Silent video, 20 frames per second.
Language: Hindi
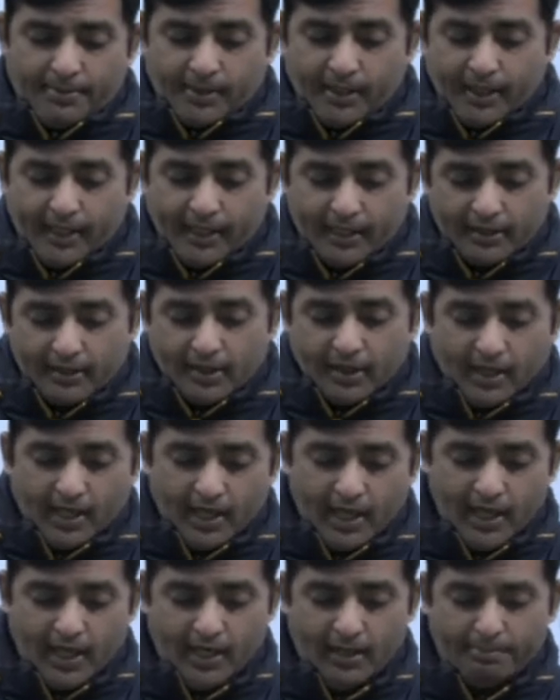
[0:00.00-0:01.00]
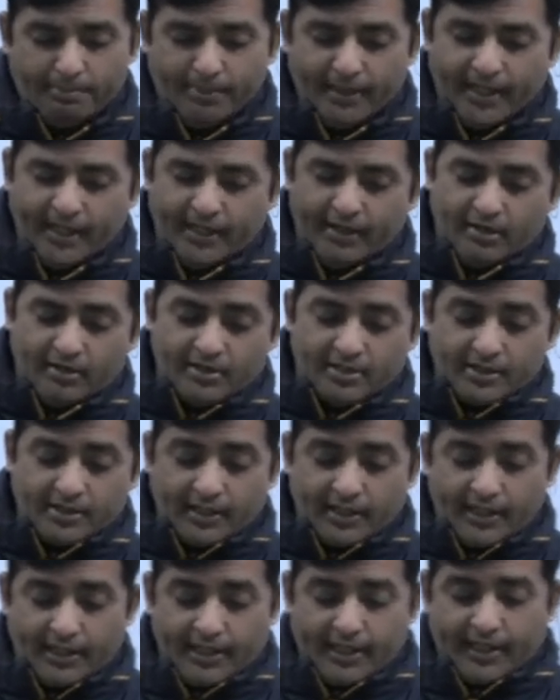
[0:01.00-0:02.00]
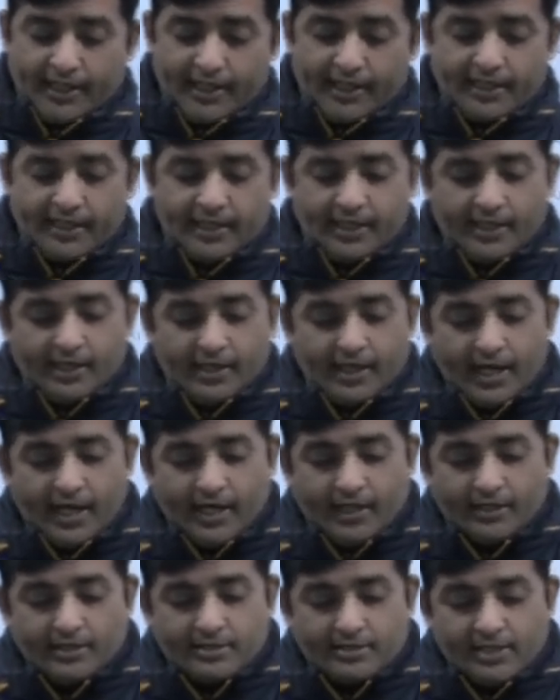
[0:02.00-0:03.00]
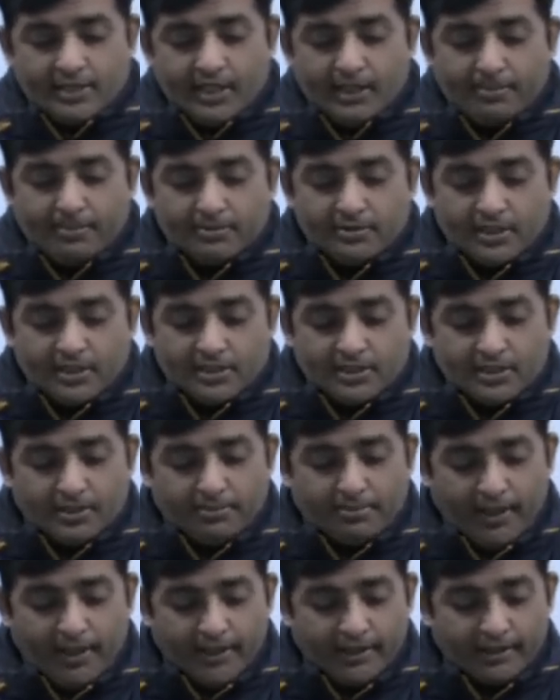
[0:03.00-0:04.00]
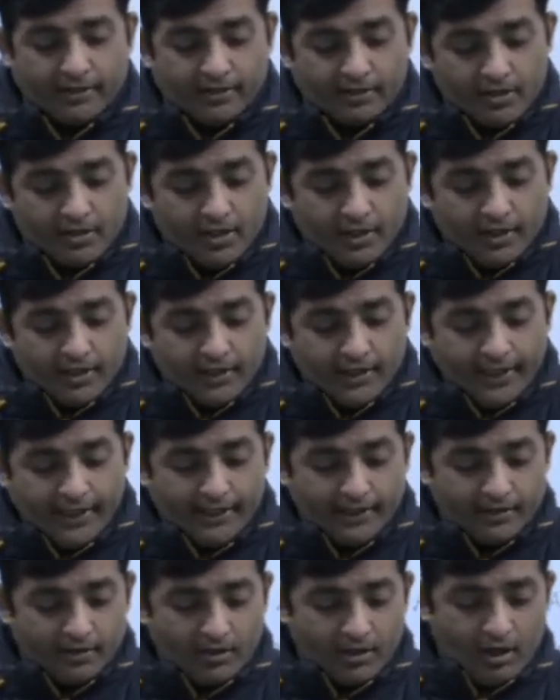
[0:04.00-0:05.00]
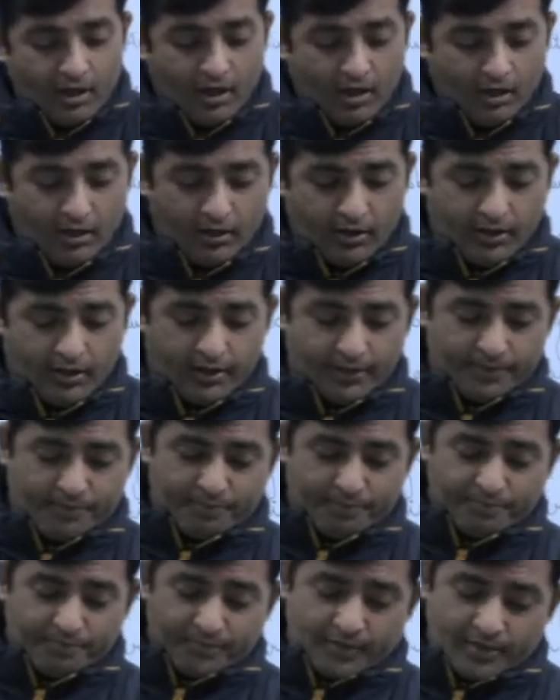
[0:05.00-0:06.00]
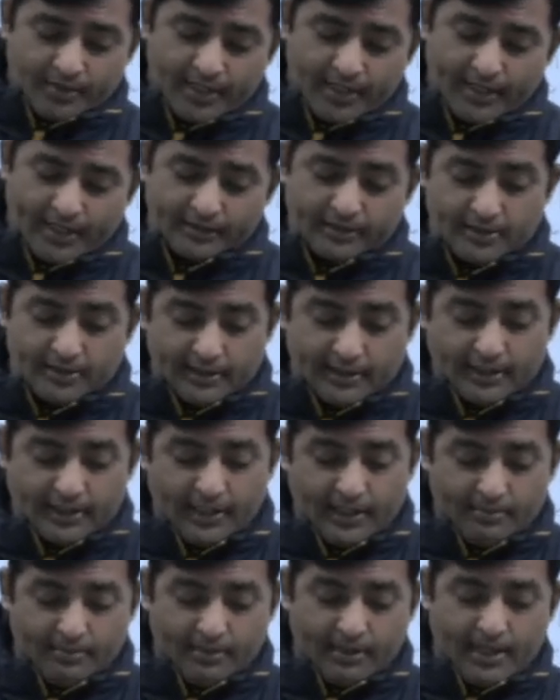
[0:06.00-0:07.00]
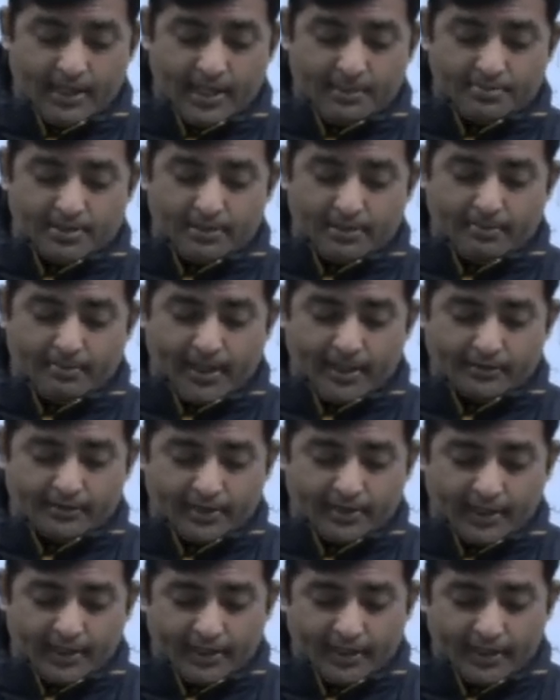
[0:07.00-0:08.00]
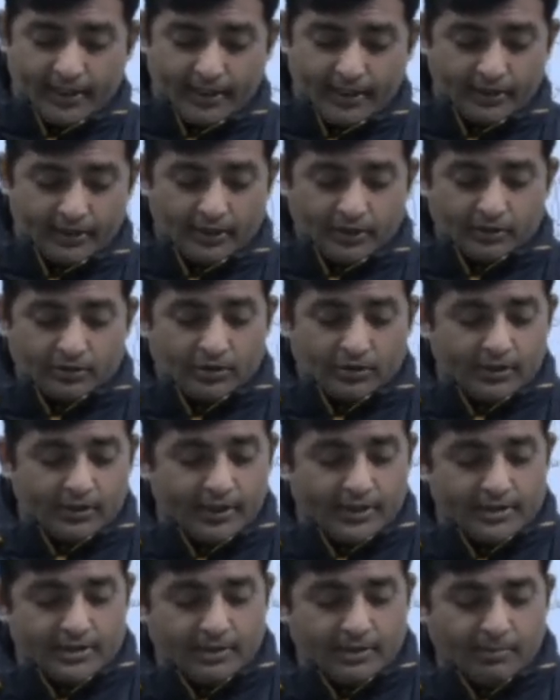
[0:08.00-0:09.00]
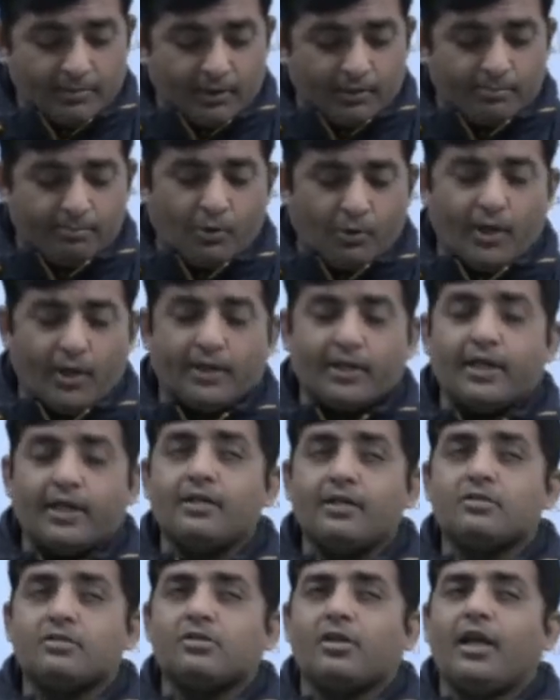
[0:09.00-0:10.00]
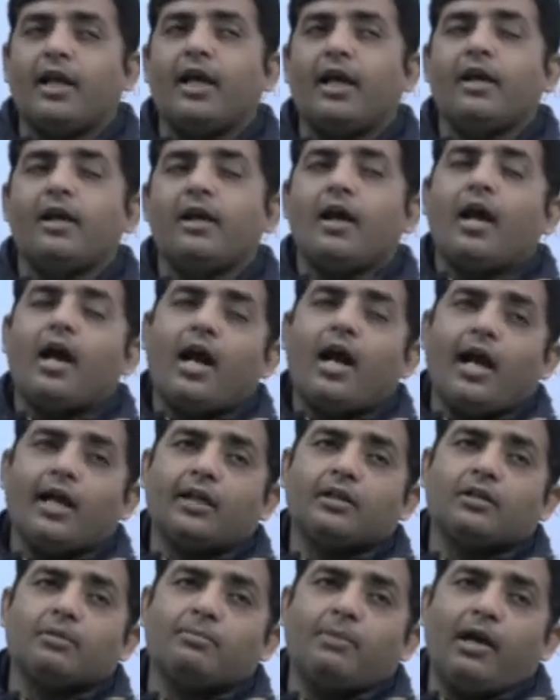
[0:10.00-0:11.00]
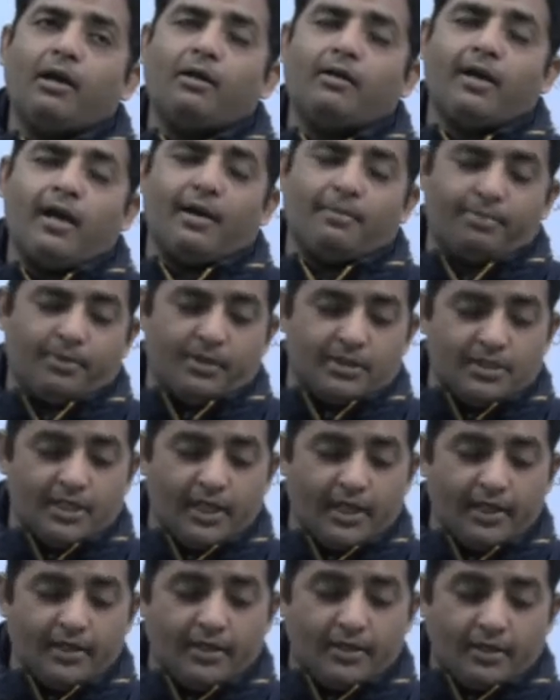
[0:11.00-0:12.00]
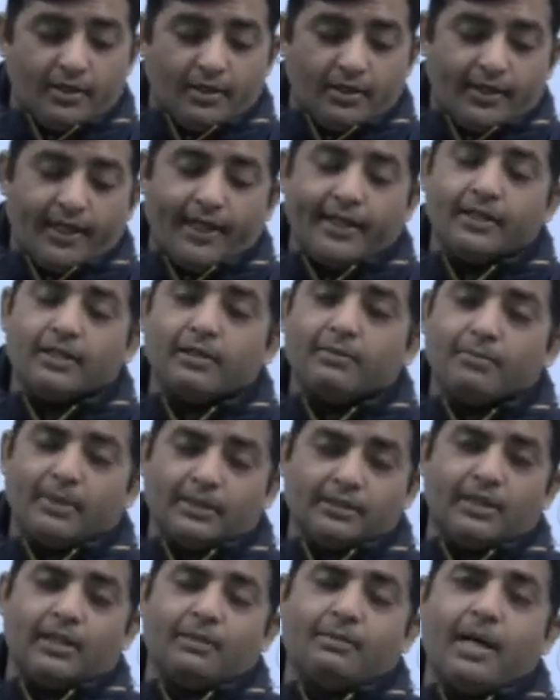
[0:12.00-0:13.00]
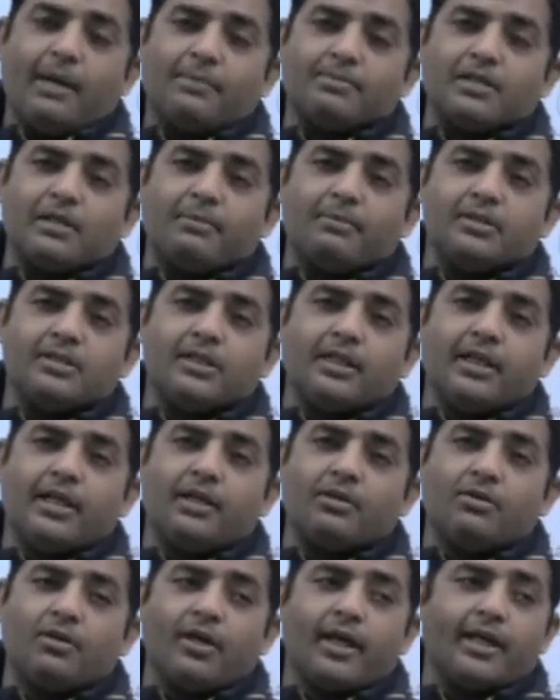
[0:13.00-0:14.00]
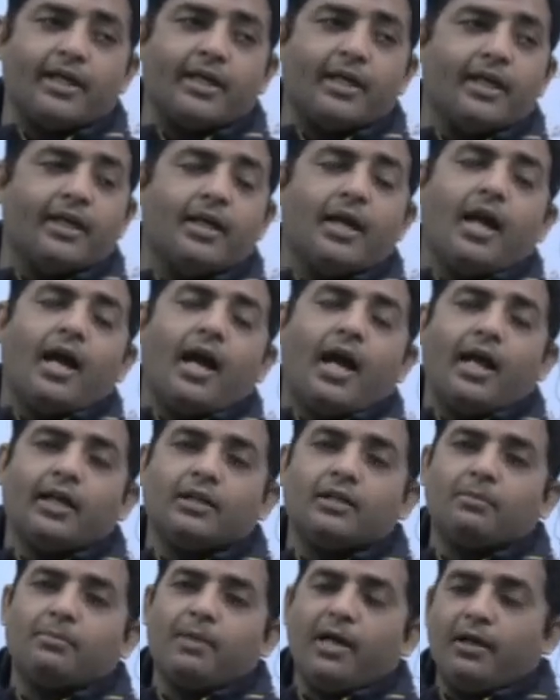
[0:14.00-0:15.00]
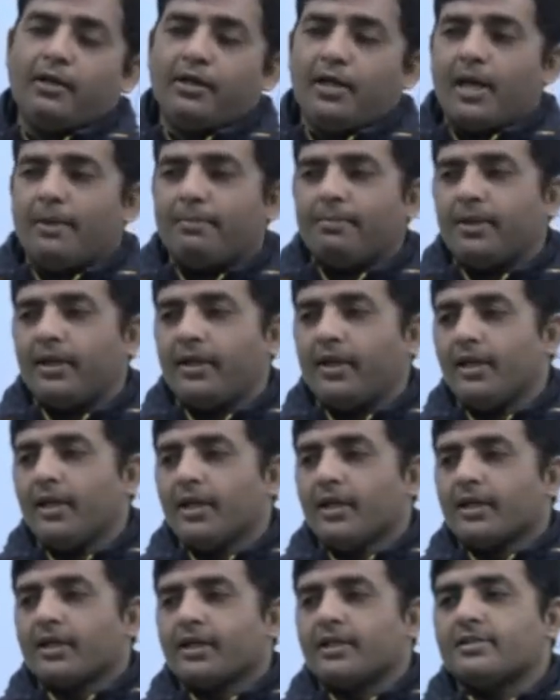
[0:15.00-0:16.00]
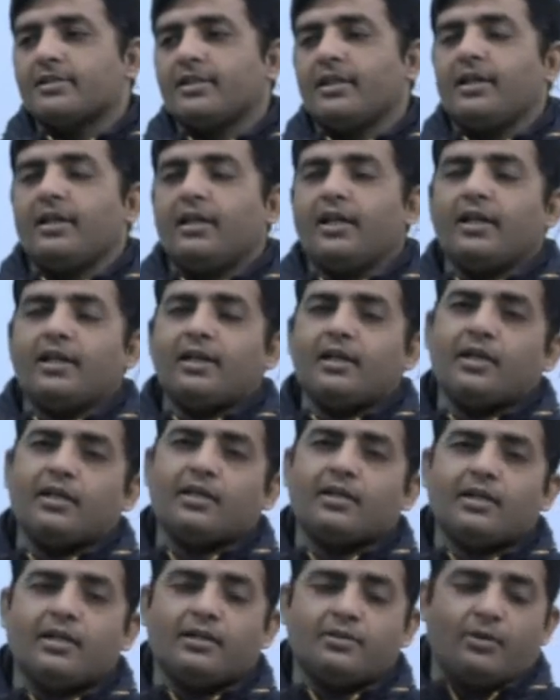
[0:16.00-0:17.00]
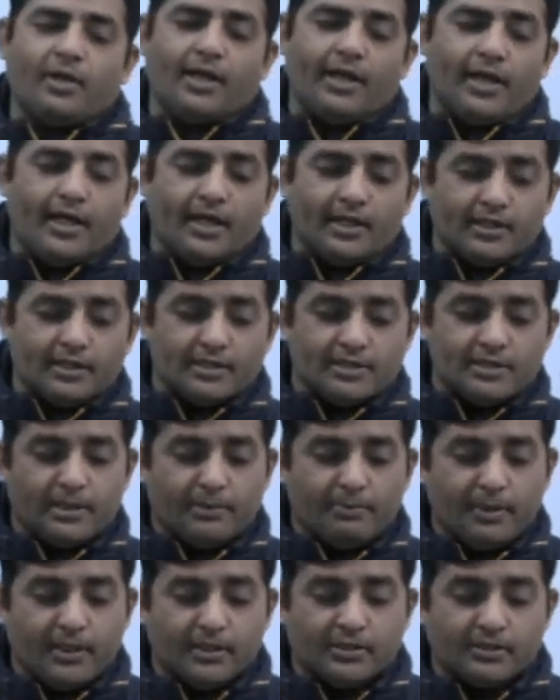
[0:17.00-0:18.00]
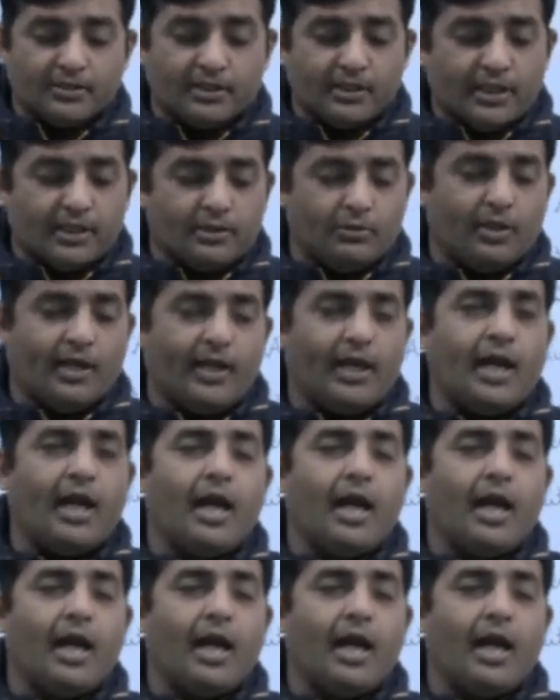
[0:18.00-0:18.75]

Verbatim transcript: है पैराडॉक्सिकली कैंडिड एंड सेल्फ जस्टिफाइंग राइट और गांधी जी की हमने आपसे बात कर ही ली तो ये सब इंपॉर्टेंट जो है ऑटोबायोग्राफीज है राइट मतलब आप समझ गए होंगे कि ऑटोबायोग्राफी किसी लेखक के द्वारा किसी व्यक्ति के द्वारा